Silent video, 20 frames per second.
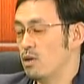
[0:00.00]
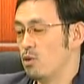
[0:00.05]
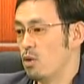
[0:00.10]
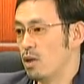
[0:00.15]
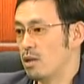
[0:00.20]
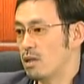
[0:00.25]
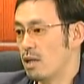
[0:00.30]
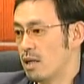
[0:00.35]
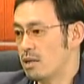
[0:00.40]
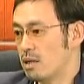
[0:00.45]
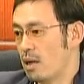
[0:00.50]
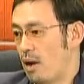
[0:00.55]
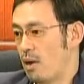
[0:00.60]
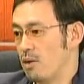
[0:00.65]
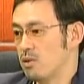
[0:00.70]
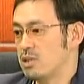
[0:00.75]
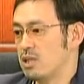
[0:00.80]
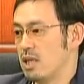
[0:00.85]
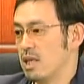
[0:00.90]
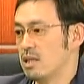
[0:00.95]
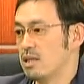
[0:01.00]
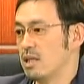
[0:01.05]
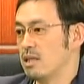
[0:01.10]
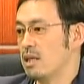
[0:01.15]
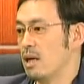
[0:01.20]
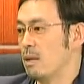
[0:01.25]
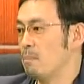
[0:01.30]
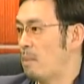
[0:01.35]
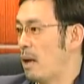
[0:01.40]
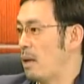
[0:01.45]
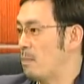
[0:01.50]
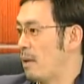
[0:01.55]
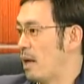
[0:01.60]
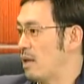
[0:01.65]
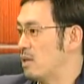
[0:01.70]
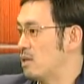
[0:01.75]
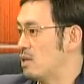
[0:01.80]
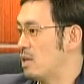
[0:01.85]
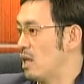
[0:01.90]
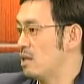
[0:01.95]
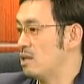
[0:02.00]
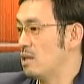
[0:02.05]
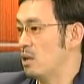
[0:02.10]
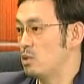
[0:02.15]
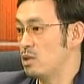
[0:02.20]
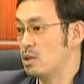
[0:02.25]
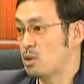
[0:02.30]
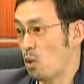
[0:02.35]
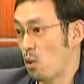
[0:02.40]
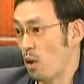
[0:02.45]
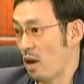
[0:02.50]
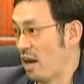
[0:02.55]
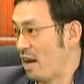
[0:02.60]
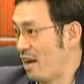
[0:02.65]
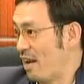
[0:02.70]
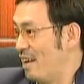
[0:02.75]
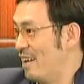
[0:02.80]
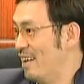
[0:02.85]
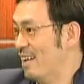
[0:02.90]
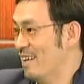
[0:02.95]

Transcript: 原来桃姐跟她爸爸以前有一腿，